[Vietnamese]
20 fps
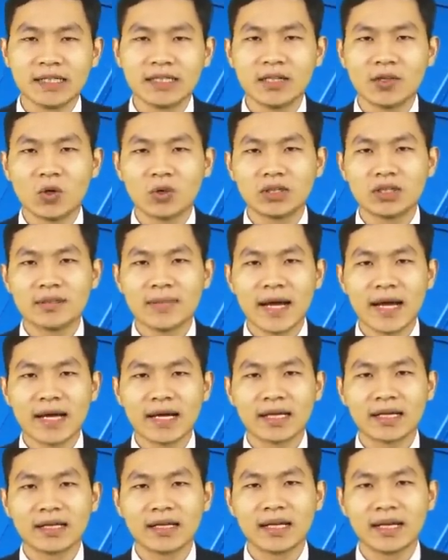Chế độ thứ
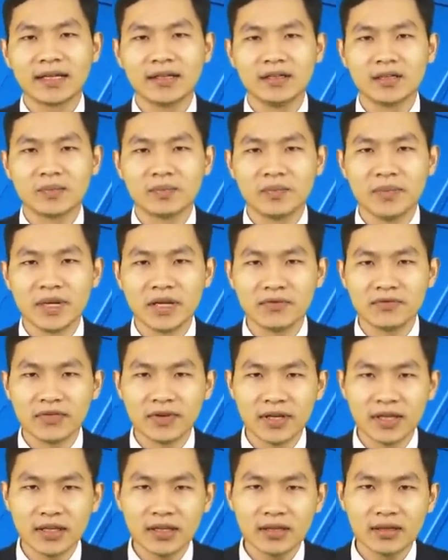ba là được miễn
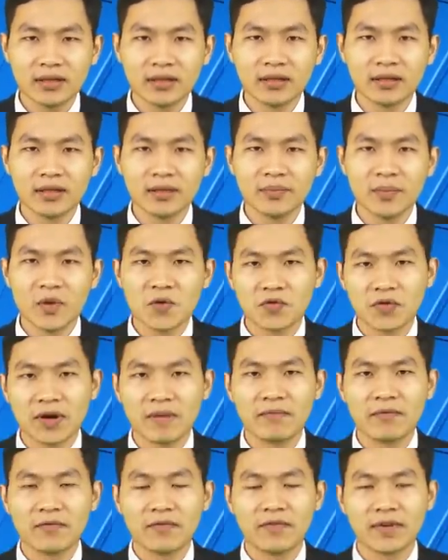phí gửi biêu
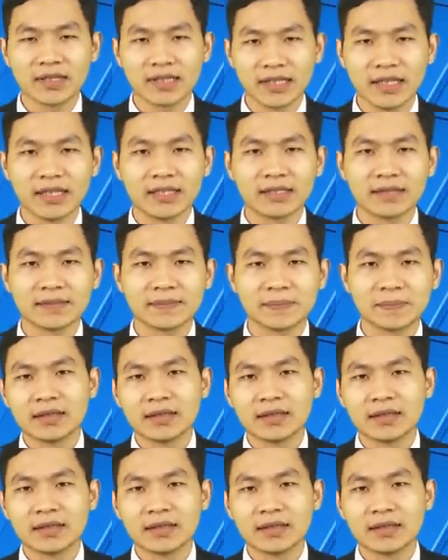phẩm và tiền.